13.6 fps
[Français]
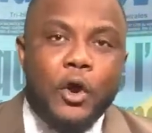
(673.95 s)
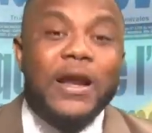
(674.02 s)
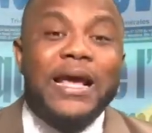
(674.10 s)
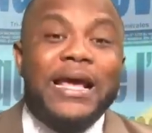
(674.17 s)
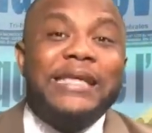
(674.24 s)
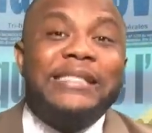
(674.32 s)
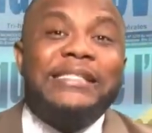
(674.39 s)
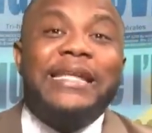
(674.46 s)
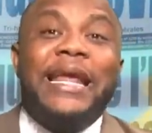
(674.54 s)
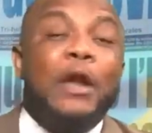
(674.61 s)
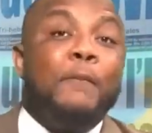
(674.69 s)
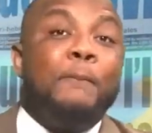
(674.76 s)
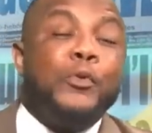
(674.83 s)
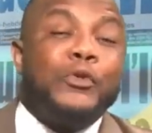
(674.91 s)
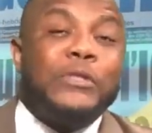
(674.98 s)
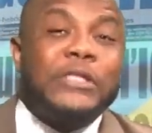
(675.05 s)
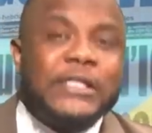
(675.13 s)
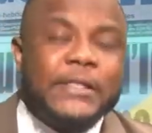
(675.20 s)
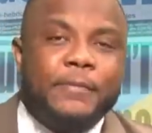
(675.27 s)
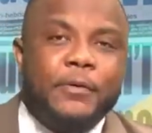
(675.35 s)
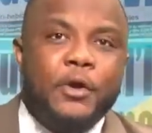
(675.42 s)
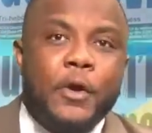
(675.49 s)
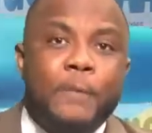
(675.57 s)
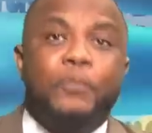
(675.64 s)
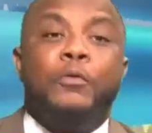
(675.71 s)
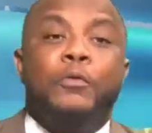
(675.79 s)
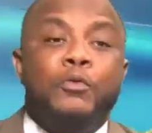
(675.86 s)
On a essayé l'impossible
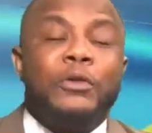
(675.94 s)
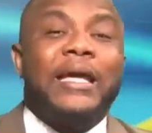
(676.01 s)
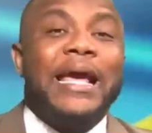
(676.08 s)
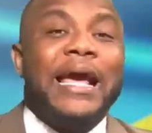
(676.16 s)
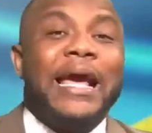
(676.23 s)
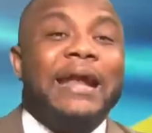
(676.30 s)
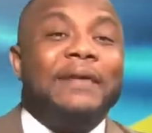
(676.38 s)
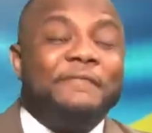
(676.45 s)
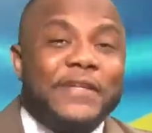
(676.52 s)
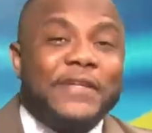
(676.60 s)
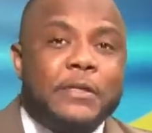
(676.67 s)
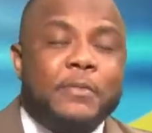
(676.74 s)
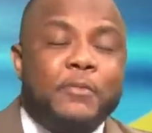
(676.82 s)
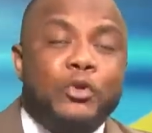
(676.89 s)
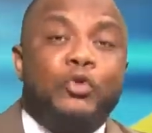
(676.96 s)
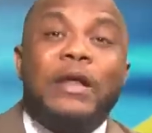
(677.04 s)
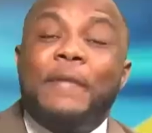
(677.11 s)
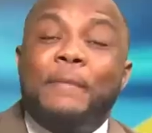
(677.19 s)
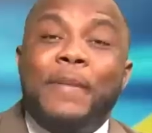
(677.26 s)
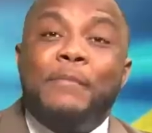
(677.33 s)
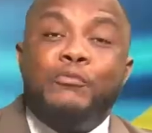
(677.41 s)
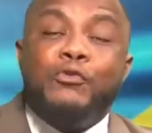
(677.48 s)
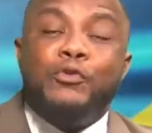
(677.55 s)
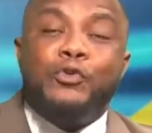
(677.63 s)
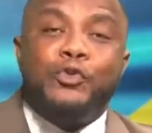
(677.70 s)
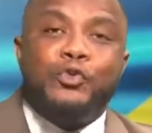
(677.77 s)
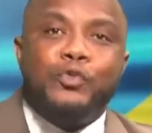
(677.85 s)
pour montrer à la face du monde qu'on n'avait pas
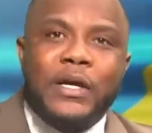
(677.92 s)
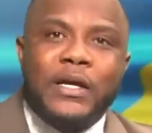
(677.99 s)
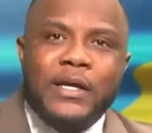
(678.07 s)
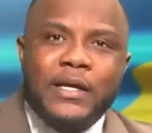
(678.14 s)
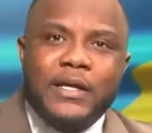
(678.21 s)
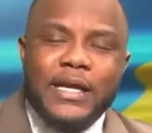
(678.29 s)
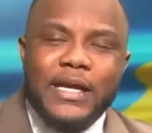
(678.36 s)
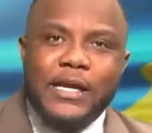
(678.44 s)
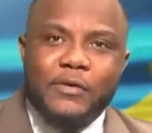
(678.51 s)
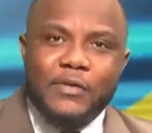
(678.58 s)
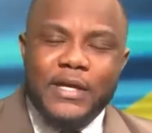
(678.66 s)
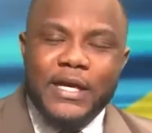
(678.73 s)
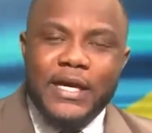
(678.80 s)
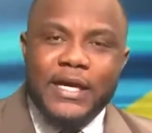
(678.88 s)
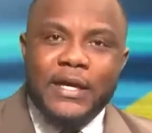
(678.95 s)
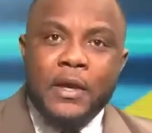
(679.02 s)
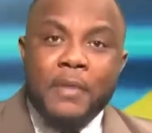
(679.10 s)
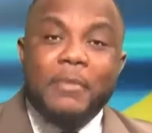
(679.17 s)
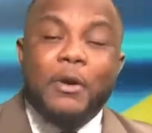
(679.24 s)
besoin d'aller en guerre.